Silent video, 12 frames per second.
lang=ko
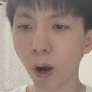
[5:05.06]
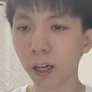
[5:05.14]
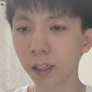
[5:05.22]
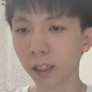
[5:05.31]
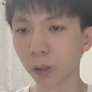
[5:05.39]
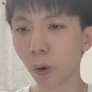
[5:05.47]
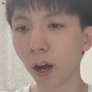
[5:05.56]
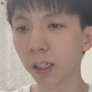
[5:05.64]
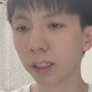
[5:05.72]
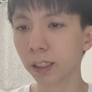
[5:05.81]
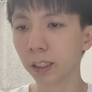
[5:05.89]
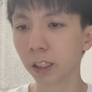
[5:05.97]
화가 나서
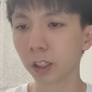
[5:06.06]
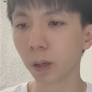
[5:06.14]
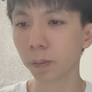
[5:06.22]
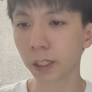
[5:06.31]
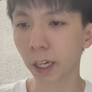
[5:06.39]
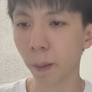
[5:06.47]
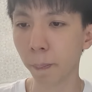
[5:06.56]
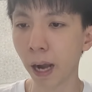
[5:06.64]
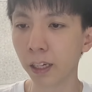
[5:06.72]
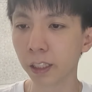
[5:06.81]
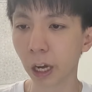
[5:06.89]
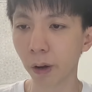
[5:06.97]
화를 시킬 겸 제가
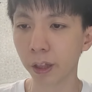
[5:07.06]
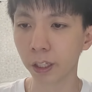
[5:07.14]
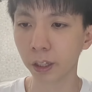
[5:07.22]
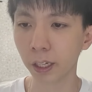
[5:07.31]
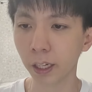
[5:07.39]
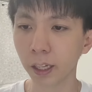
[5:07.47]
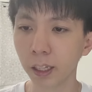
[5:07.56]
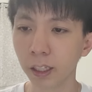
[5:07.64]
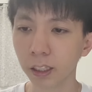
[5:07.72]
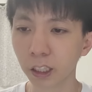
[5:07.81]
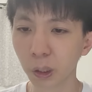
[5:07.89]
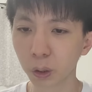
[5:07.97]
방을 나왔는데
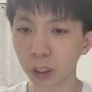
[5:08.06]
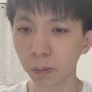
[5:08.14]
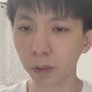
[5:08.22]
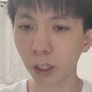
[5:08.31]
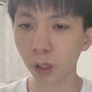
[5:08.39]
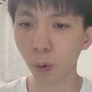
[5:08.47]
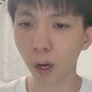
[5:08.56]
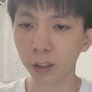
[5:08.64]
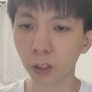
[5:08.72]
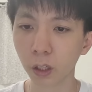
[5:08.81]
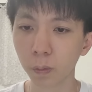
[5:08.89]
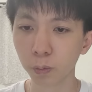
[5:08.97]
그리고 침실로
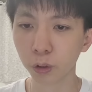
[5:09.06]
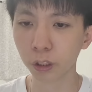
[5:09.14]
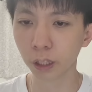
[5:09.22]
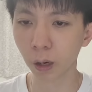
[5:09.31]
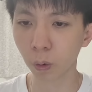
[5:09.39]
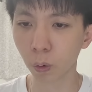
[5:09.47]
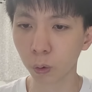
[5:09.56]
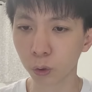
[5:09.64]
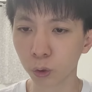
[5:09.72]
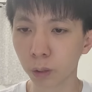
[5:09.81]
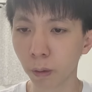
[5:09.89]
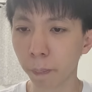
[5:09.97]
와서 문을 닫고
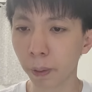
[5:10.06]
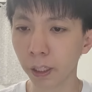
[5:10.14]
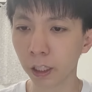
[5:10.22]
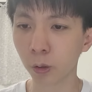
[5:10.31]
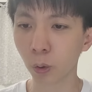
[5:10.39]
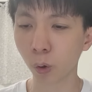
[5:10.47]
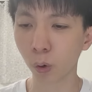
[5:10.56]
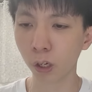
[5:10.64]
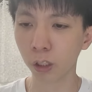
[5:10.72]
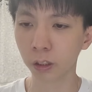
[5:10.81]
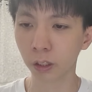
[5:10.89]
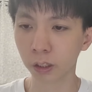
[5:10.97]
주님 앞에 기도를
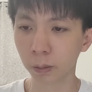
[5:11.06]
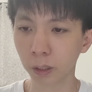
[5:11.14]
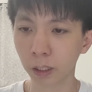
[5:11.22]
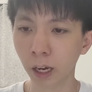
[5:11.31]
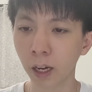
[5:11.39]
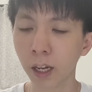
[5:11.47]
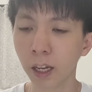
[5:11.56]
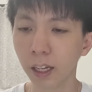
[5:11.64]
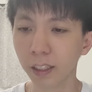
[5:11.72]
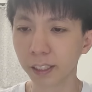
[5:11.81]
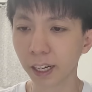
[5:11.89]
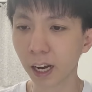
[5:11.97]
올려드렸습니다.
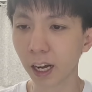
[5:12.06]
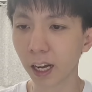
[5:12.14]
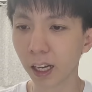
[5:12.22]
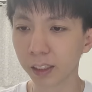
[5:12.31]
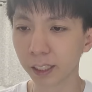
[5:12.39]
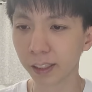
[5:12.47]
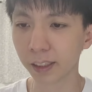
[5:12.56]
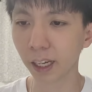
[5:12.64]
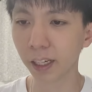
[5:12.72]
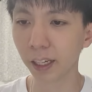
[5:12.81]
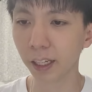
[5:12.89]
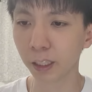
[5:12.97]
제가 제
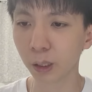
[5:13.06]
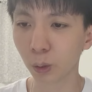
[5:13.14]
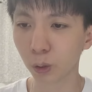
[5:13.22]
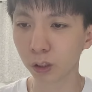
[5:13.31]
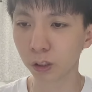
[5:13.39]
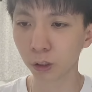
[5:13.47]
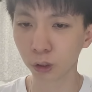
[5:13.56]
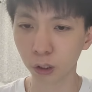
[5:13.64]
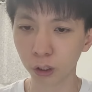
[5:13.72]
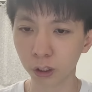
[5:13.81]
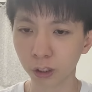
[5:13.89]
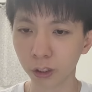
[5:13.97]
딸의 기도를 들을
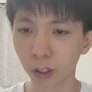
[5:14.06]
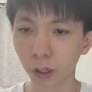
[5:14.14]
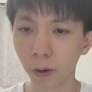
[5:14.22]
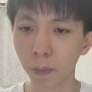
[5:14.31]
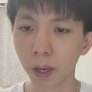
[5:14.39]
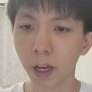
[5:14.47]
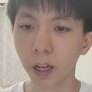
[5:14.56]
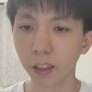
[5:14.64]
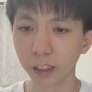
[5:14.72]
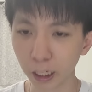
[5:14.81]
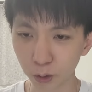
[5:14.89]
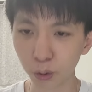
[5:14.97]
수 있었어요.
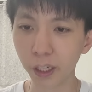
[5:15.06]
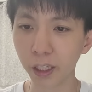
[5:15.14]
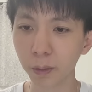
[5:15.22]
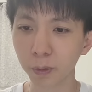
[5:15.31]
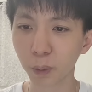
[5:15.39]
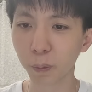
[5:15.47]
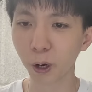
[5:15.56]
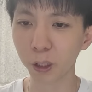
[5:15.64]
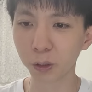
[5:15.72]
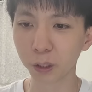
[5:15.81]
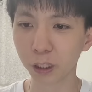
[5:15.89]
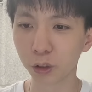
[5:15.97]
예수의 이름으로
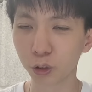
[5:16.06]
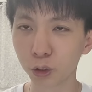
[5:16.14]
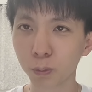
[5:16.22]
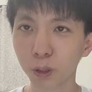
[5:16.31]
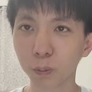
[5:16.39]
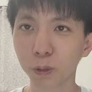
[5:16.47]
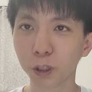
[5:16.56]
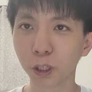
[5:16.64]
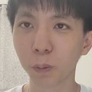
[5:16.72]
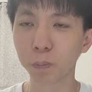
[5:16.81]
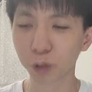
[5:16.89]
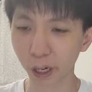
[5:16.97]
명하노니
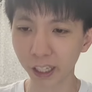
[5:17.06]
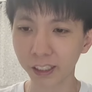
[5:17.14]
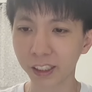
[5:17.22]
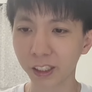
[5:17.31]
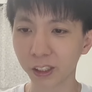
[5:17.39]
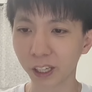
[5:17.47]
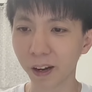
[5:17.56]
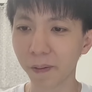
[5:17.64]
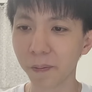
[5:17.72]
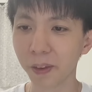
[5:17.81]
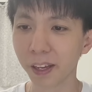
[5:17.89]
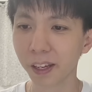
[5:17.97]
죽음으로부터 부활할지어다.